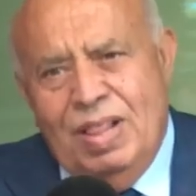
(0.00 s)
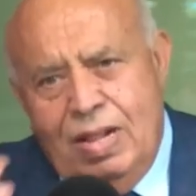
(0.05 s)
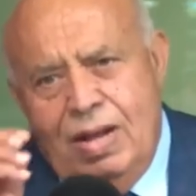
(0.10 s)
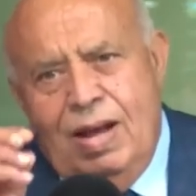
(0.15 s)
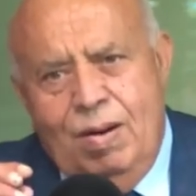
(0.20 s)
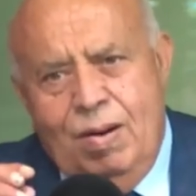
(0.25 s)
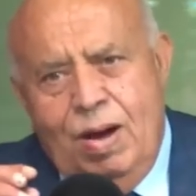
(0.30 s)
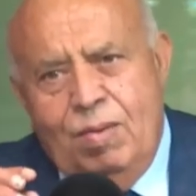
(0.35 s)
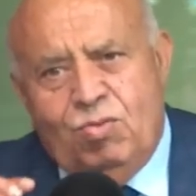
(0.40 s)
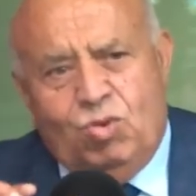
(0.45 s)

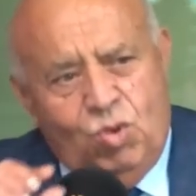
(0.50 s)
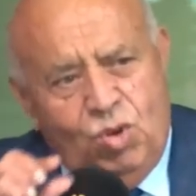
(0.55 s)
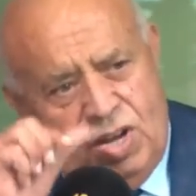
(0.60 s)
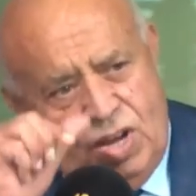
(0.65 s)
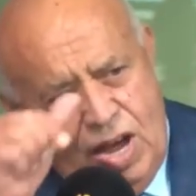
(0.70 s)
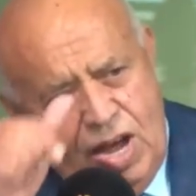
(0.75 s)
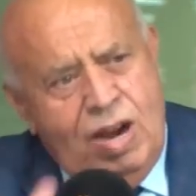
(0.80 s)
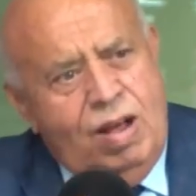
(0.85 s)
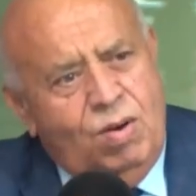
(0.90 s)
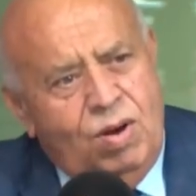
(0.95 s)
باش نقول لك
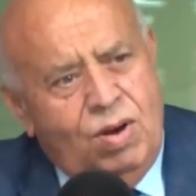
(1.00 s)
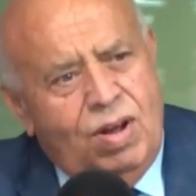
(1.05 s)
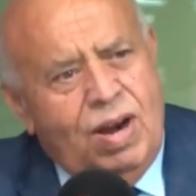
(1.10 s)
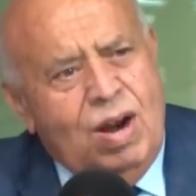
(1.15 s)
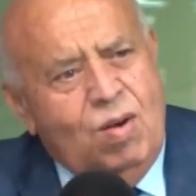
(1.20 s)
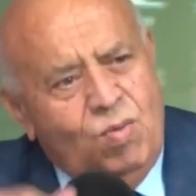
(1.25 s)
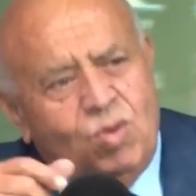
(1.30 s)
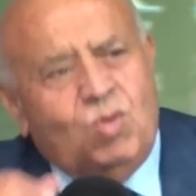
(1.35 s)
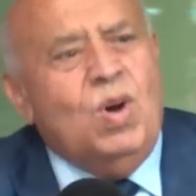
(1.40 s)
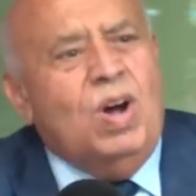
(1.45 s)
انا راه
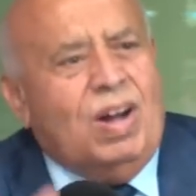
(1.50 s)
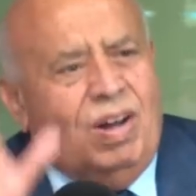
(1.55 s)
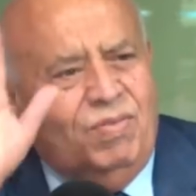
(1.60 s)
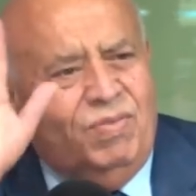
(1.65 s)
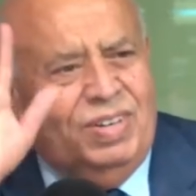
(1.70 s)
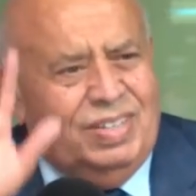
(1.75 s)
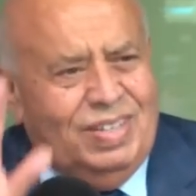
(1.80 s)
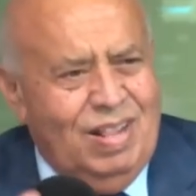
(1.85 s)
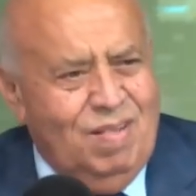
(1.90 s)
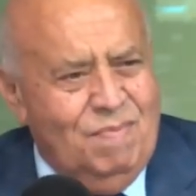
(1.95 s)
متوقف
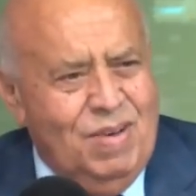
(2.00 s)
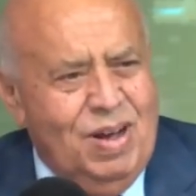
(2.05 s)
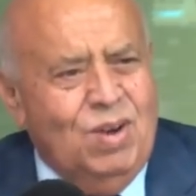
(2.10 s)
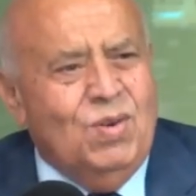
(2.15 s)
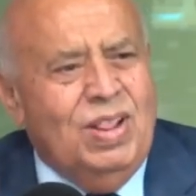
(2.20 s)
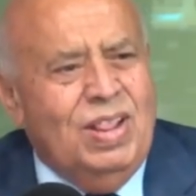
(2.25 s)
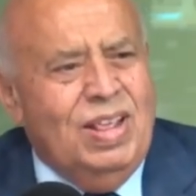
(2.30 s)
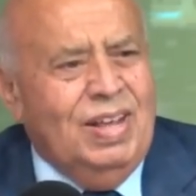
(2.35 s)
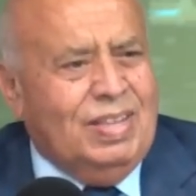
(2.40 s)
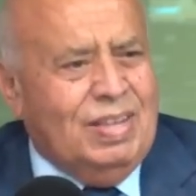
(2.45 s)
الاستثمار
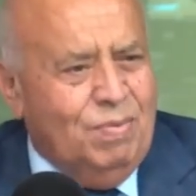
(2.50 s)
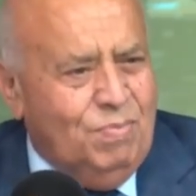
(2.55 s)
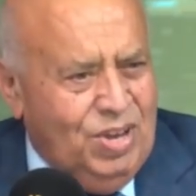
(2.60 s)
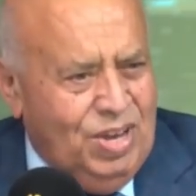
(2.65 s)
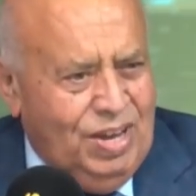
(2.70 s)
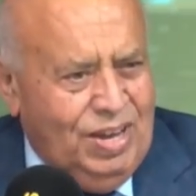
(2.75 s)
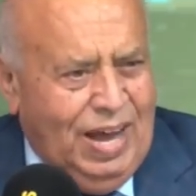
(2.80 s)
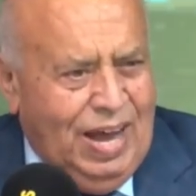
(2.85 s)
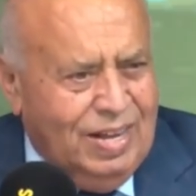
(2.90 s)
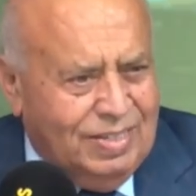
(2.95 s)
وهذا
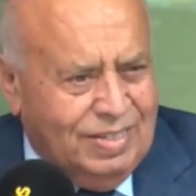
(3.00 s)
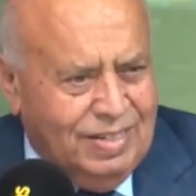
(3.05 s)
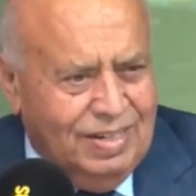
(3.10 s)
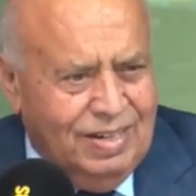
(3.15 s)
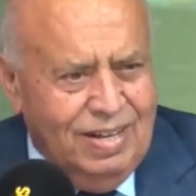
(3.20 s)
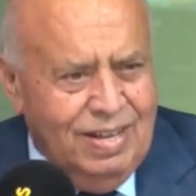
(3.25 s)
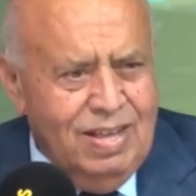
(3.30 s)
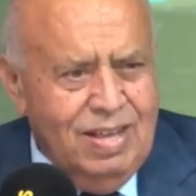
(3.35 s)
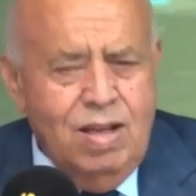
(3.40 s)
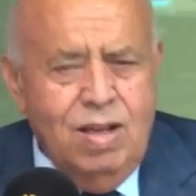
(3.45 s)
طبيعي حاصل
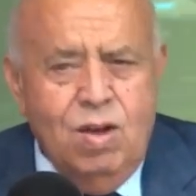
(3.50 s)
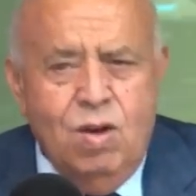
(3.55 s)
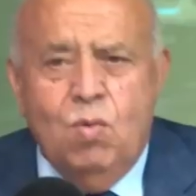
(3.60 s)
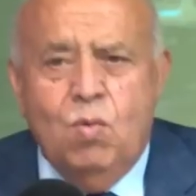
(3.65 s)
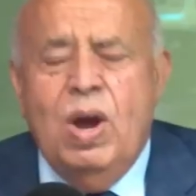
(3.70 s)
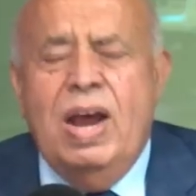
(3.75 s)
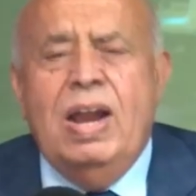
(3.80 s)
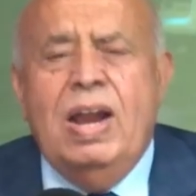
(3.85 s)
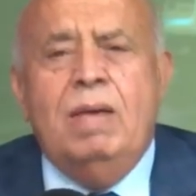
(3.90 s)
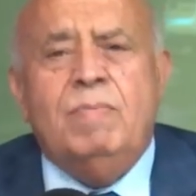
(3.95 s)

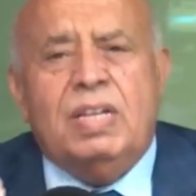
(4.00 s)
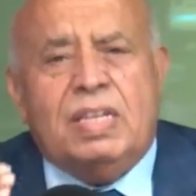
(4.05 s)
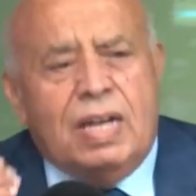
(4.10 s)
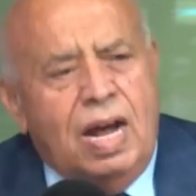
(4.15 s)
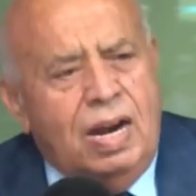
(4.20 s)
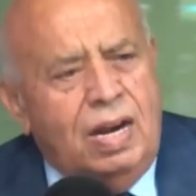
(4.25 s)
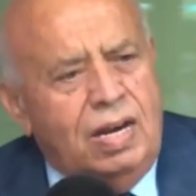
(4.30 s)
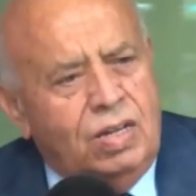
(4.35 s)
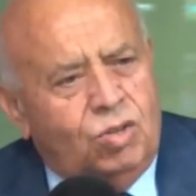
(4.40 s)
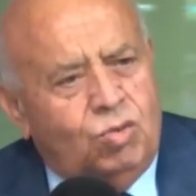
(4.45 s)
والا
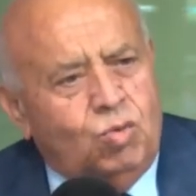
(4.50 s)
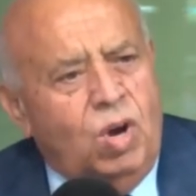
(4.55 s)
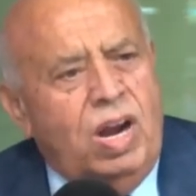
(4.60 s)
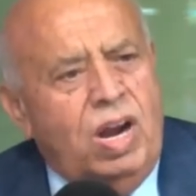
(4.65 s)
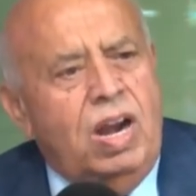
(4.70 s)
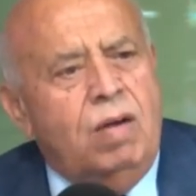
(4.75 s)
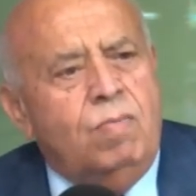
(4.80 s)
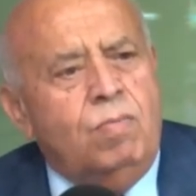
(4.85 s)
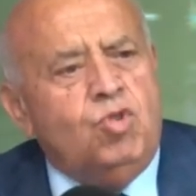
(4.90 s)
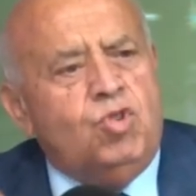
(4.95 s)
متقلص والا
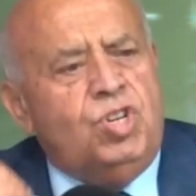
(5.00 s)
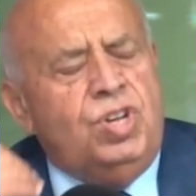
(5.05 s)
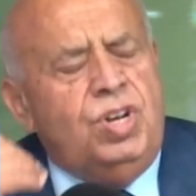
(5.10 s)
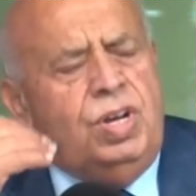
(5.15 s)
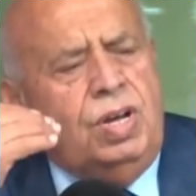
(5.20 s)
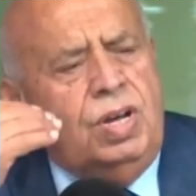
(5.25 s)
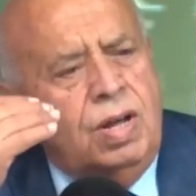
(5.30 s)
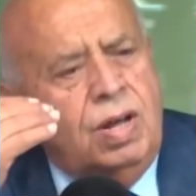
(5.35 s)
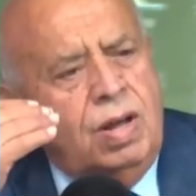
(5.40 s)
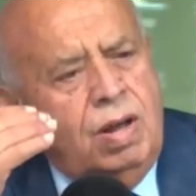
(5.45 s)
نعم.
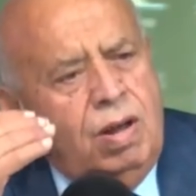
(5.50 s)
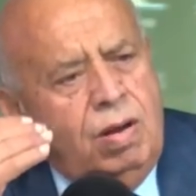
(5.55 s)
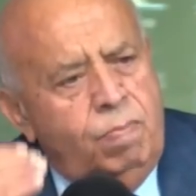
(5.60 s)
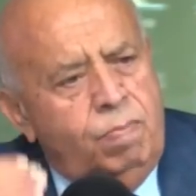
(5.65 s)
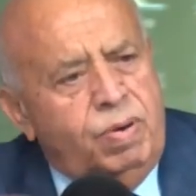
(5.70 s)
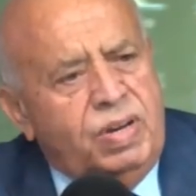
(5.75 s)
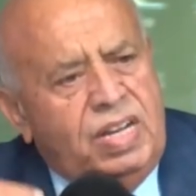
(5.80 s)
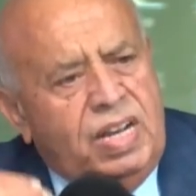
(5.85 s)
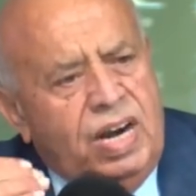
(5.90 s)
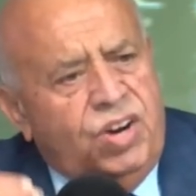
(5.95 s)
مشي
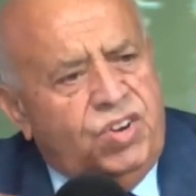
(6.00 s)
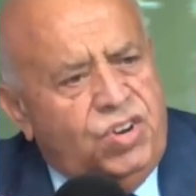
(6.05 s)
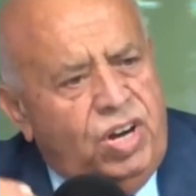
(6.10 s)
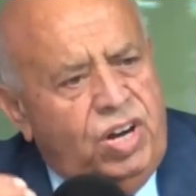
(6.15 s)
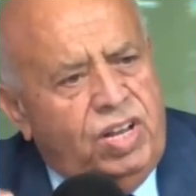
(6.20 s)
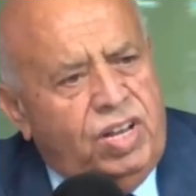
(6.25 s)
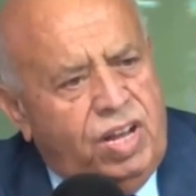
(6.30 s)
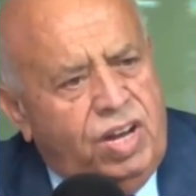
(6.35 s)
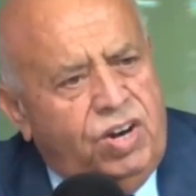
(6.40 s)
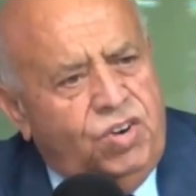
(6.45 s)
بالدرجه
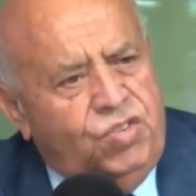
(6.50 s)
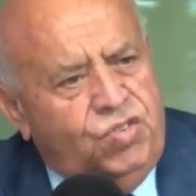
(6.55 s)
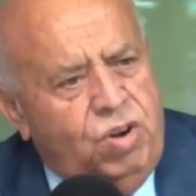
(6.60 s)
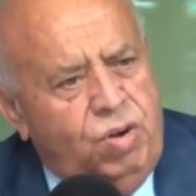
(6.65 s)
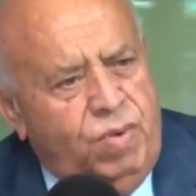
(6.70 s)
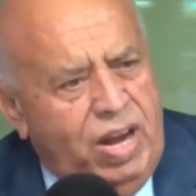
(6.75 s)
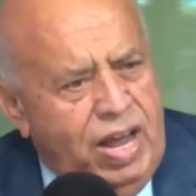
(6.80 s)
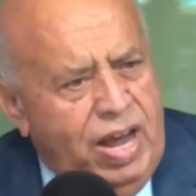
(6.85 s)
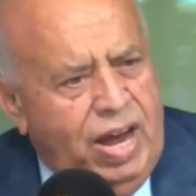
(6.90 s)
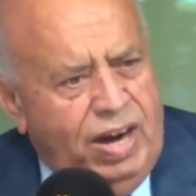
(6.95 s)
اللي تخرجنا من
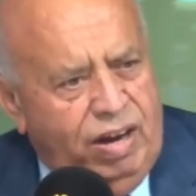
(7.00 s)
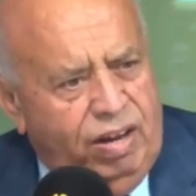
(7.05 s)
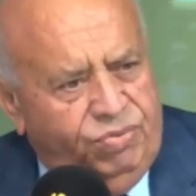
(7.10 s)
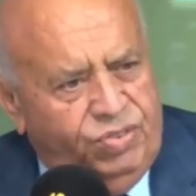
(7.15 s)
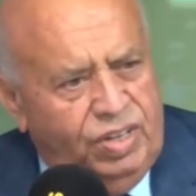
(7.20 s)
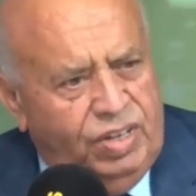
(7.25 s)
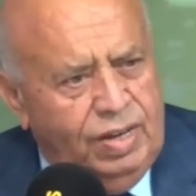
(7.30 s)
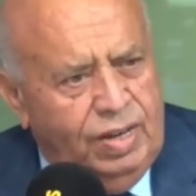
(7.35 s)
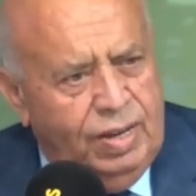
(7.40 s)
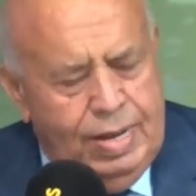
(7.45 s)
اللي احنا
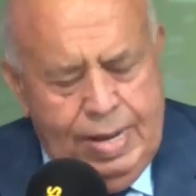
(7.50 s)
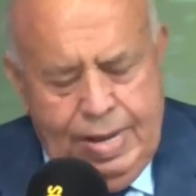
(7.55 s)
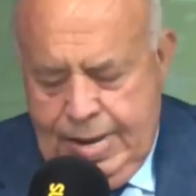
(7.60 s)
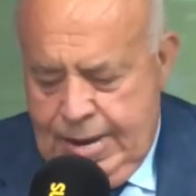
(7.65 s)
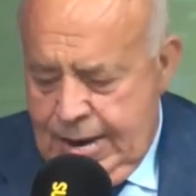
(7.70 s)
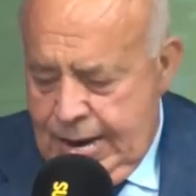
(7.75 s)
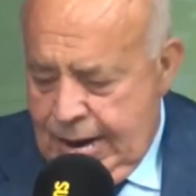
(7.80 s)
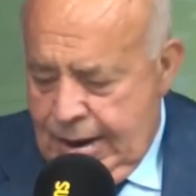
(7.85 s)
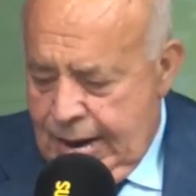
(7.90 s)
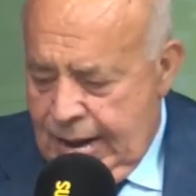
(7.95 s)
فيه
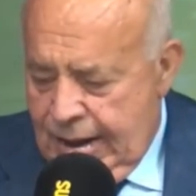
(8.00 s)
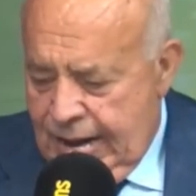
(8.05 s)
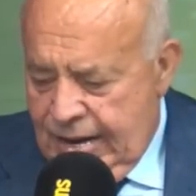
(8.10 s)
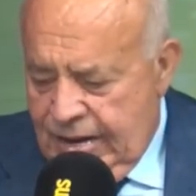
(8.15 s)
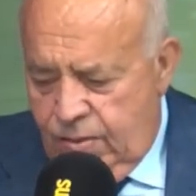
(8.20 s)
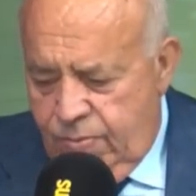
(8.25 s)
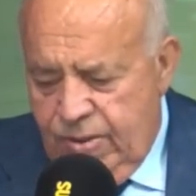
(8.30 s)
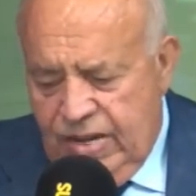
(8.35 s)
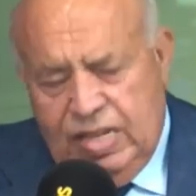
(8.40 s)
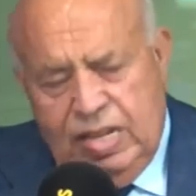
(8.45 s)

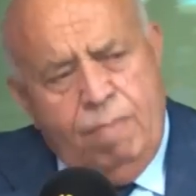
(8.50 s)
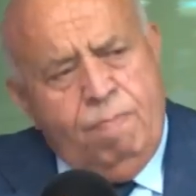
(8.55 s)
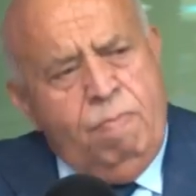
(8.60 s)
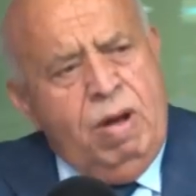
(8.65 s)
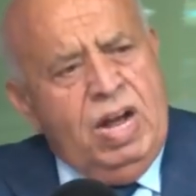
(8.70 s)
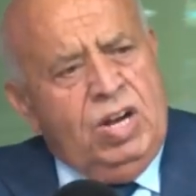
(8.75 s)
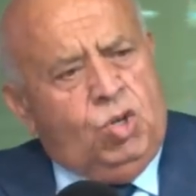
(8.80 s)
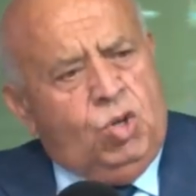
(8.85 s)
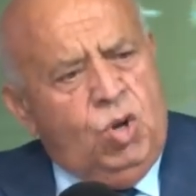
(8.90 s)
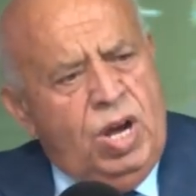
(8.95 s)
عندما
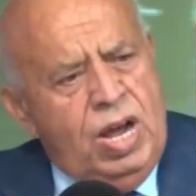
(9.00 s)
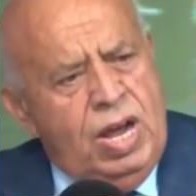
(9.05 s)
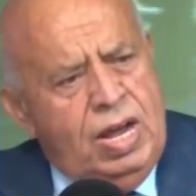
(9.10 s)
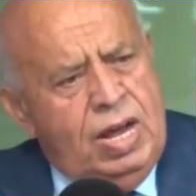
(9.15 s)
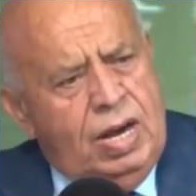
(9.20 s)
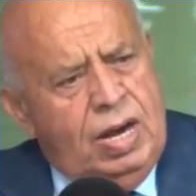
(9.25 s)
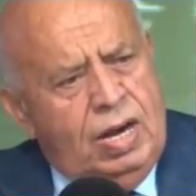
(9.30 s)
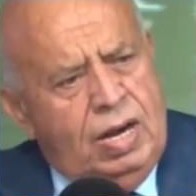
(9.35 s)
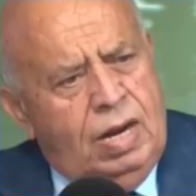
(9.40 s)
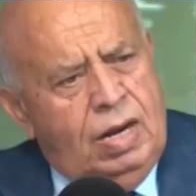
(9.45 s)
تتبع شويه
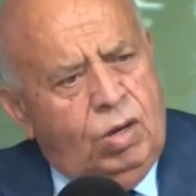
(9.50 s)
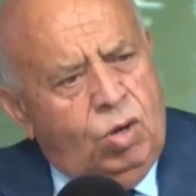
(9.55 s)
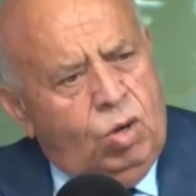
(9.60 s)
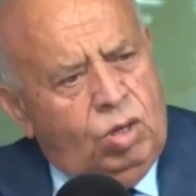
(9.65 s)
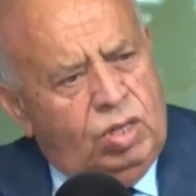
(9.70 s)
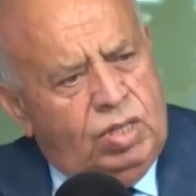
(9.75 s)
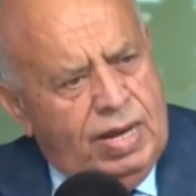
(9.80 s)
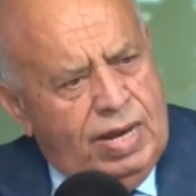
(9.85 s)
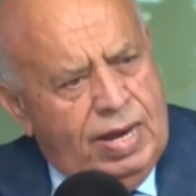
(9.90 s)
الغرزه